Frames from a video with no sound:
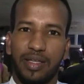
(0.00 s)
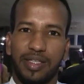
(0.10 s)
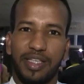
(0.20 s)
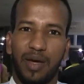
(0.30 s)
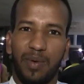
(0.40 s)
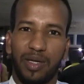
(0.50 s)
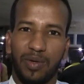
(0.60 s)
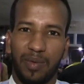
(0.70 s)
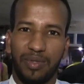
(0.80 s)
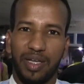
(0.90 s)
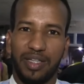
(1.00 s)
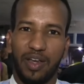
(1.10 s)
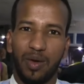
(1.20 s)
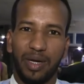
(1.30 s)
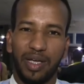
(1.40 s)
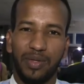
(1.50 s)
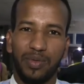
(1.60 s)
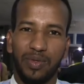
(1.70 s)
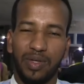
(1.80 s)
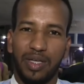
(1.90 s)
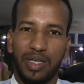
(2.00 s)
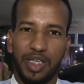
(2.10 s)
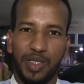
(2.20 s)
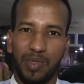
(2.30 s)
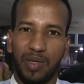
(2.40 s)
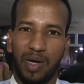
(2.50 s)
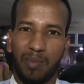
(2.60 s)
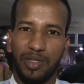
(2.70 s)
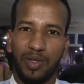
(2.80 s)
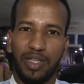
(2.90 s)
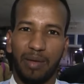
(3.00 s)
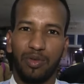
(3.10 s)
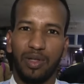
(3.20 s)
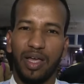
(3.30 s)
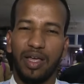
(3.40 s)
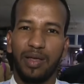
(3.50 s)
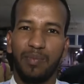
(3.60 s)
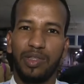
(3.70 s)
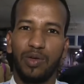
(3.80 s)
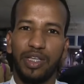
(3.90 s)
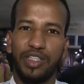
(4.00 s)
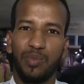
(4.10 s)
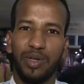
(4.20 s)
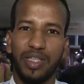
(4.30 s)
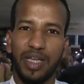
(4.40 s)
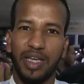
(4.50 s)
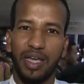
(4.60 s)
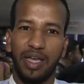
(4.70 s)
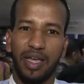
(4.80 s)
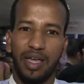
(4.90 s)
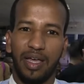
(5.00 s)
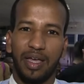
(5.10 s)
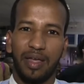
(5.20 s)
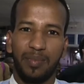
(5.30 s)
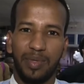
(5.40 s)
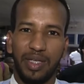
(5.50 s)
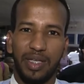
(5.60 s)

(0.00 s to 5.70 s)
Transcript: السلام عليكم ورحمة الله تعالى وبركاته اسمي محمد رد عبد الله من دولة موريتانيا ب...